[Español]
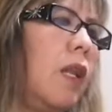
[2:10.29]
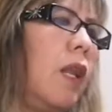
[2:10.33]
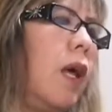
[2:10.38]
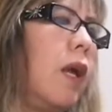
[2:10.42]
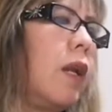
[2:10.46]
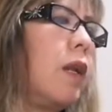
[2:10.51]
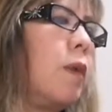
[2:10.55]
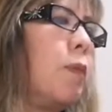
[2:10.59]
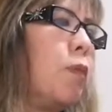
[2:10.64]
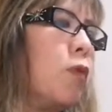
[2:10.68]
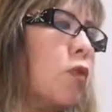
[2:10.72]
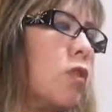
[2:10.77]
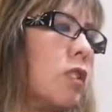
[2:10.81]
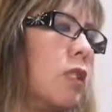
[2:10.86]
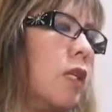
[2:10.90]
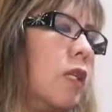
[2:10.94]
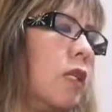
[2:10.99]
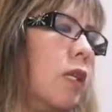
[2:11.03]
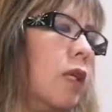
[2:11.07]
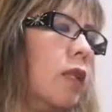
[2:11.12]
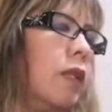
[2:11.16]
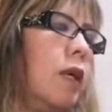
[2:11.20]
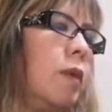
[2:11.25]
En la
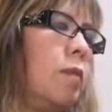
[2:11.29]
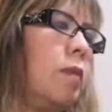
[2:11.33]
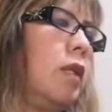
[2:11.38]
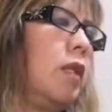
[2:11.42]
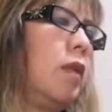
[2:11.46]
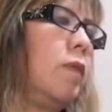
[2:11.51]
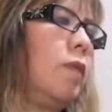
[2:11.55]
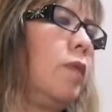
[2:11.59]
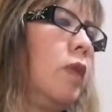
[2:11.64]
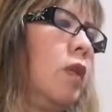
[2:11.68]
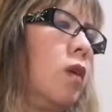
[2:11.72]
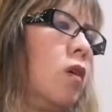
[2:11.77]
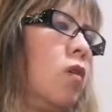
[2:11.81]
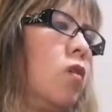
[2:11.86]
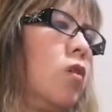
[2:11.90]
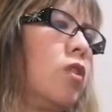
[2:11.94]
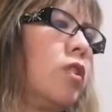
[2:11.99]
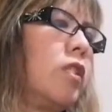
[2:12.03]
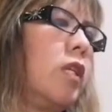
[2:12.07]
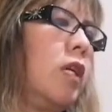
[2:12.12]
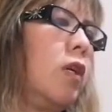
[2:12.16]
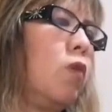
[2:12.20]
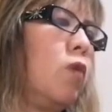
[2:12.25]
repostería también
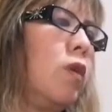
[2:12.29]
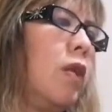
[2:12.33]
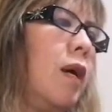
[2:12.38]
coser